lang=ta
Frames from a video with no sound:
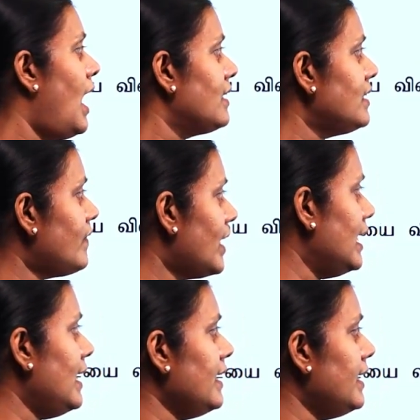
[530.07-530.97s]
அந்த
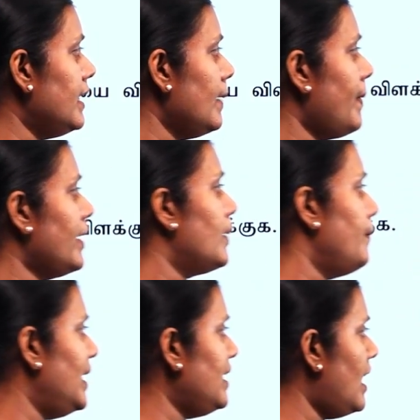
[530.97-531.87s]
வகையில் இங்கே
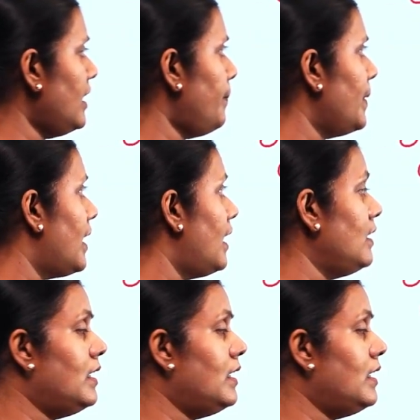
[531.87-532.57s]
பாருங்கள் மின் அடுப்பில்